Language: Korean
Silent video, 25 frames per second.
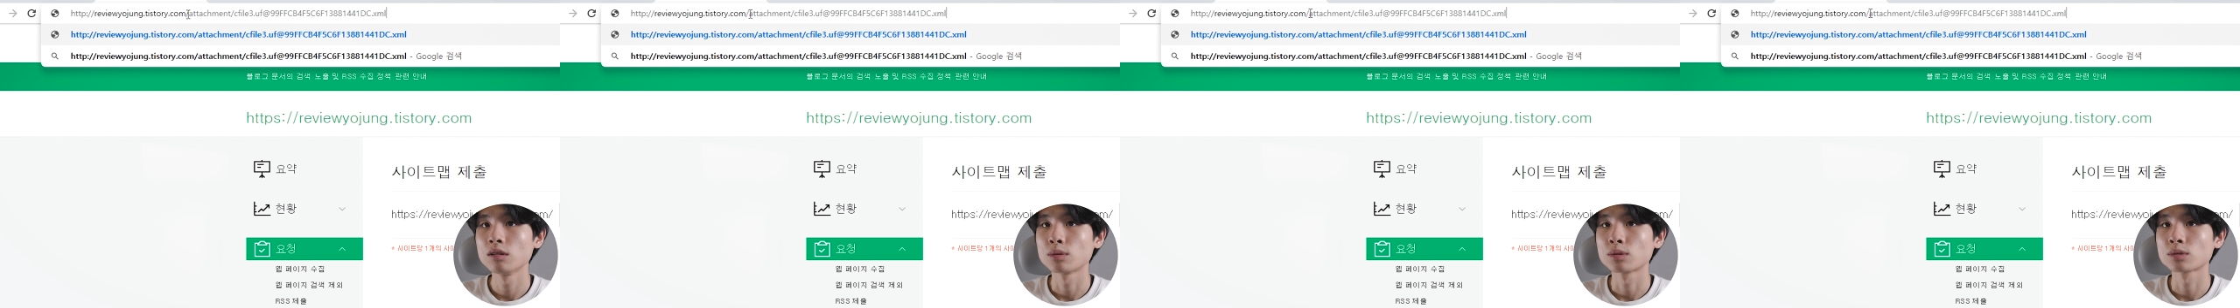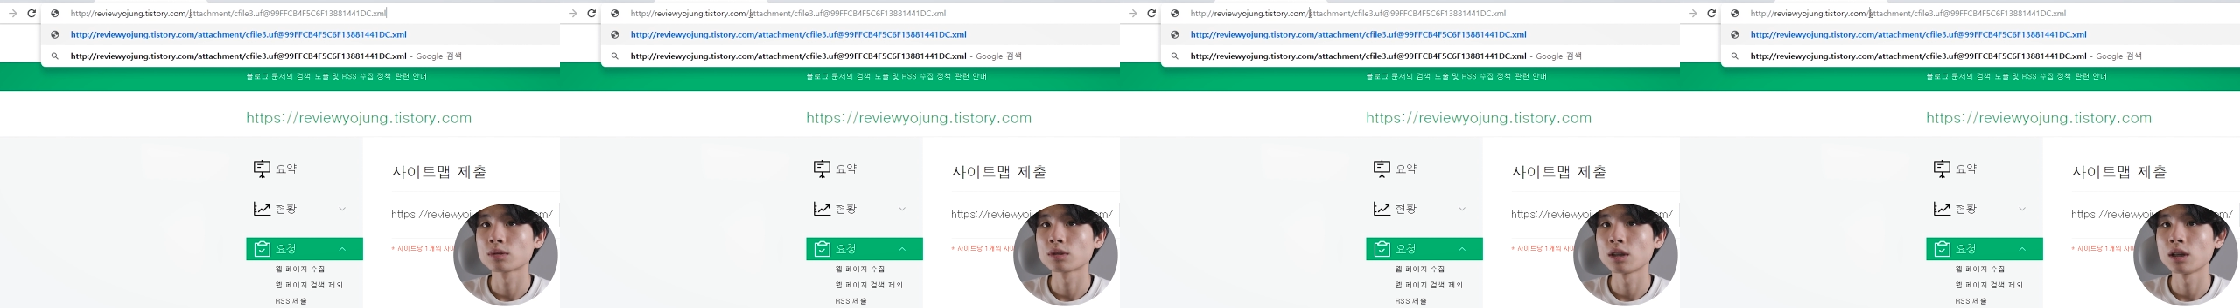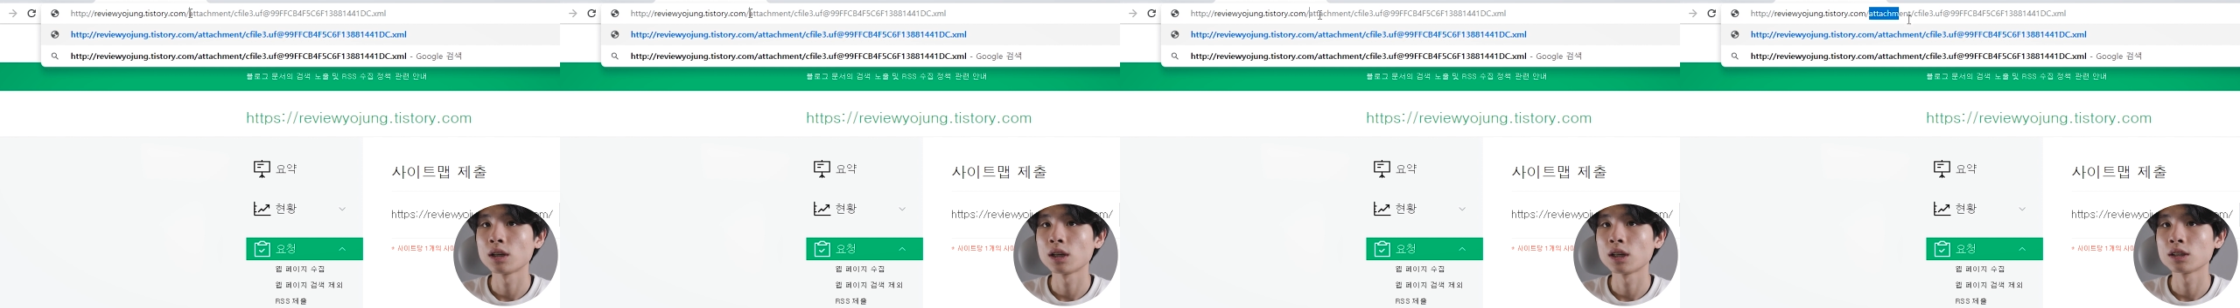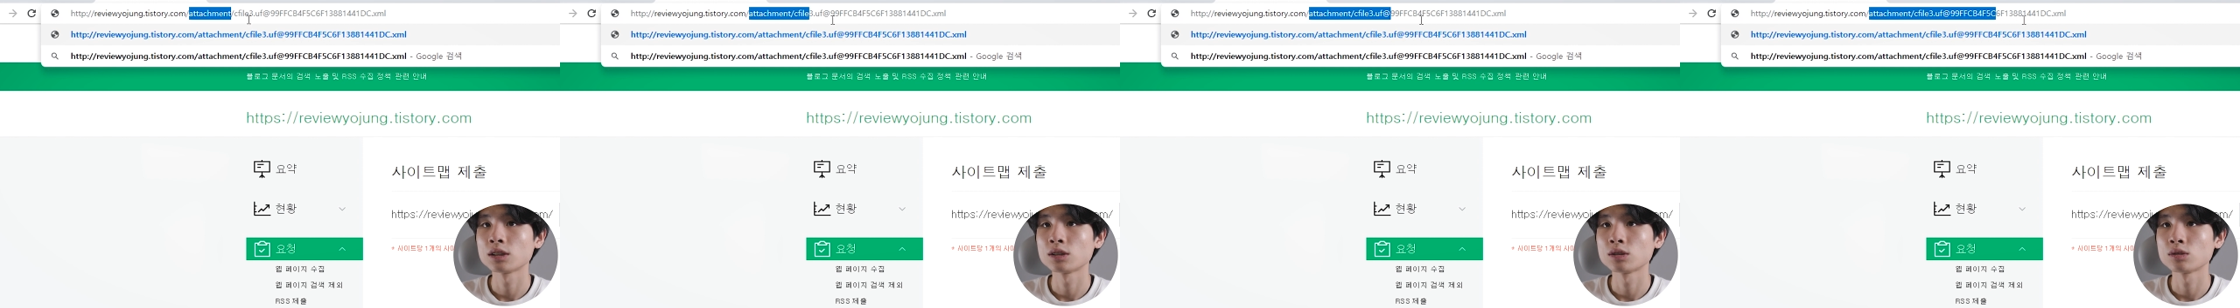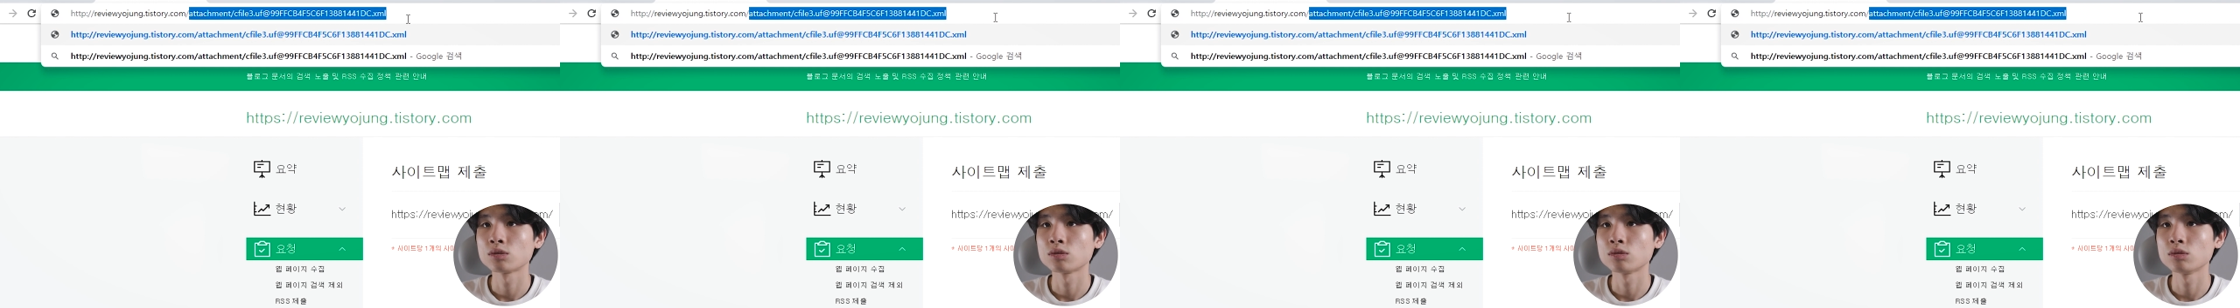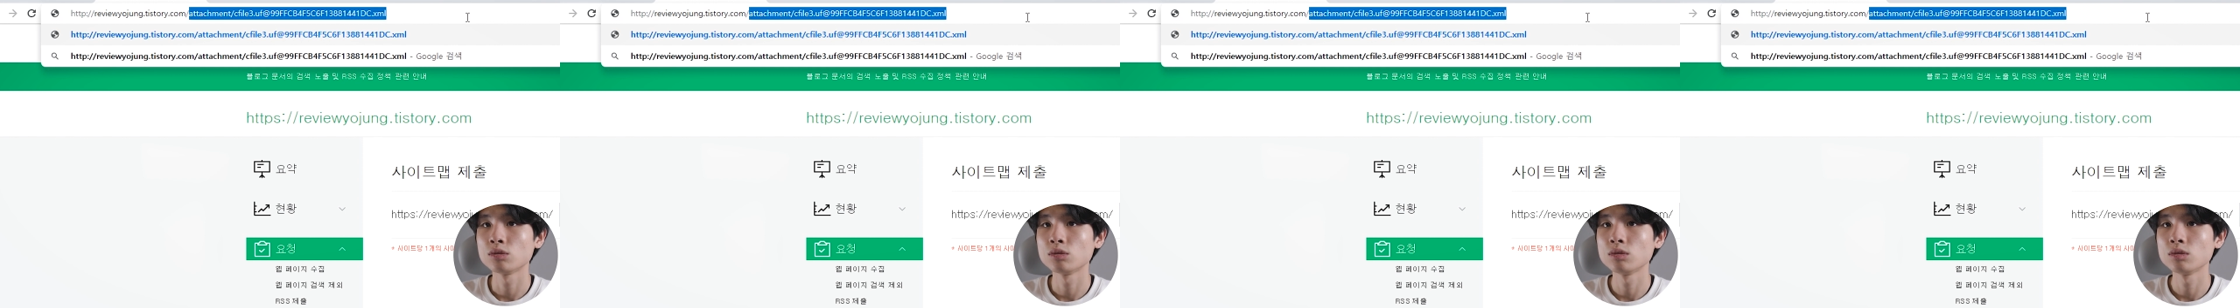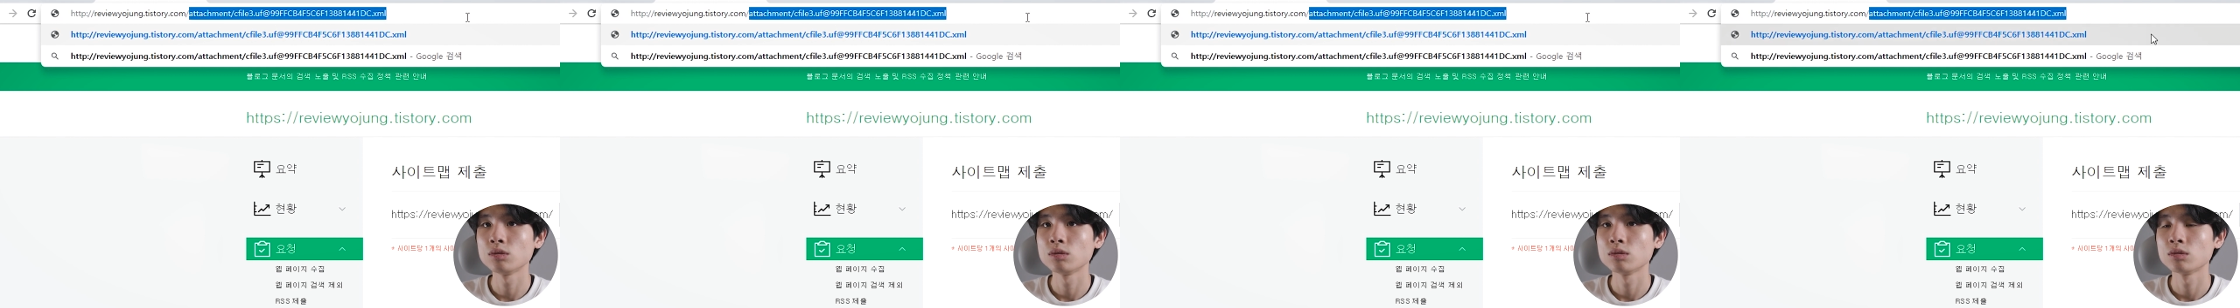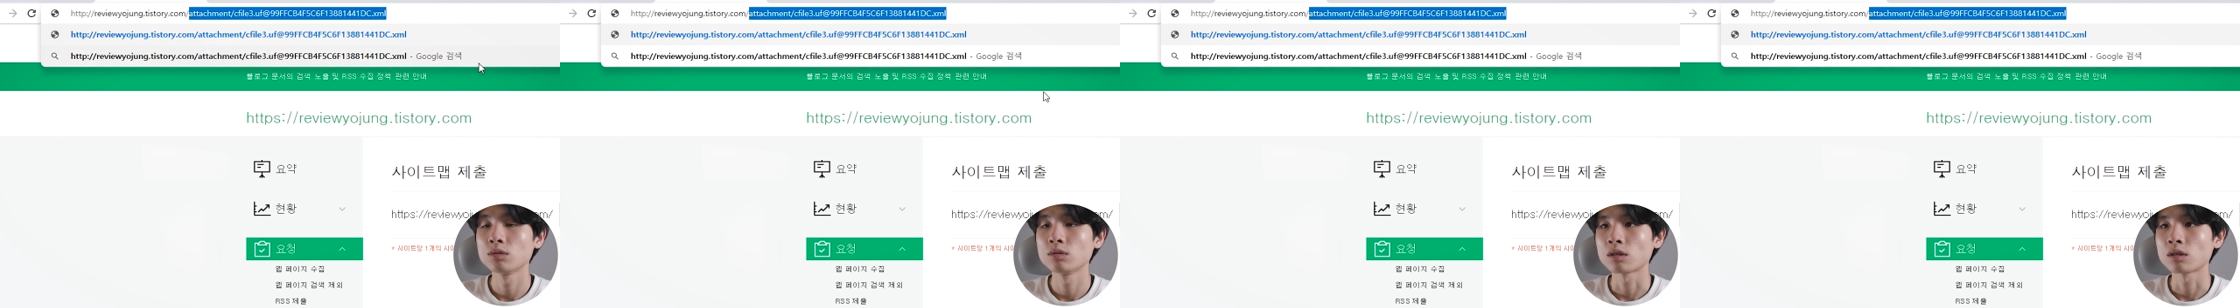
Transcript: 복사해가지고